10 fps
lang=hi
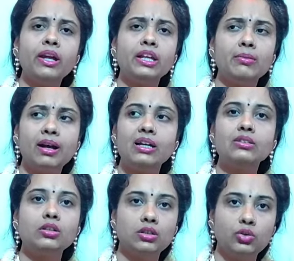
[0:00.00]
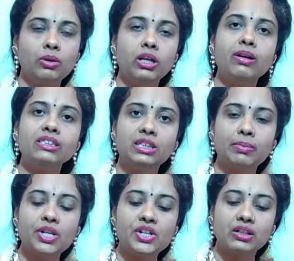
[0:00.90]
महीने बाद दो महीने बाद जब
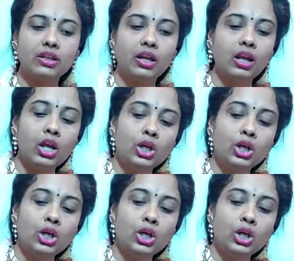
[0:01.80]
भी जाते हैं